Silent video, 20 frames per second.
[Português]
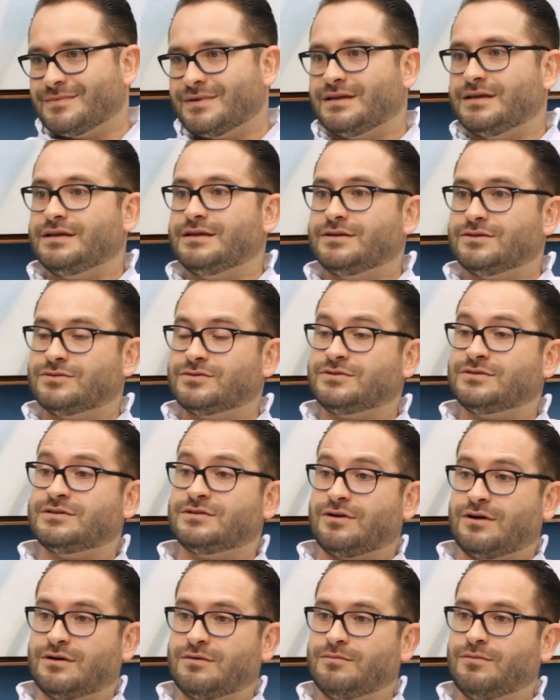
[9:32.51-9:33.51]
E isso se
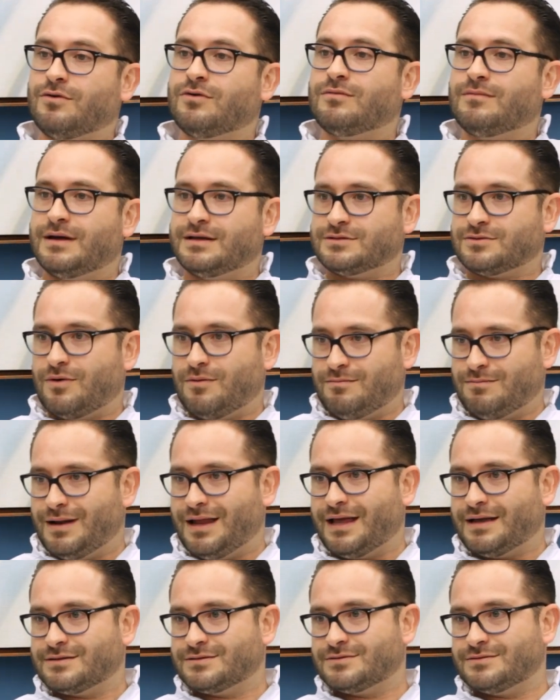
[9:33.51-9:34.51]
torna um pouco mais
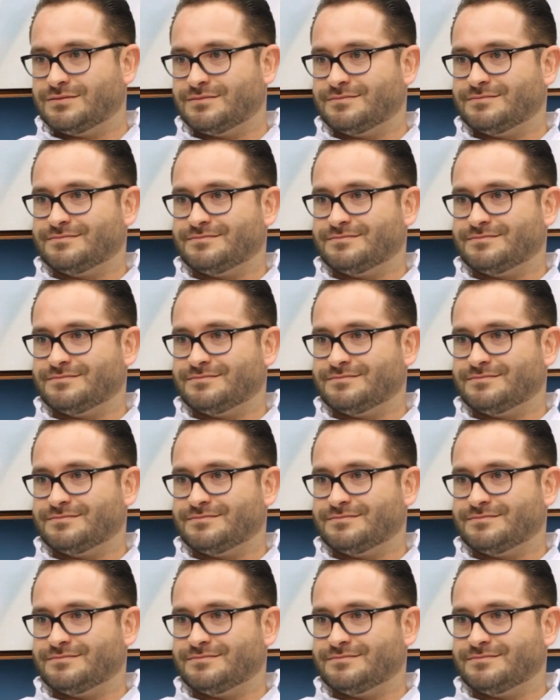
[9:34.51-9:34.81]
complexo.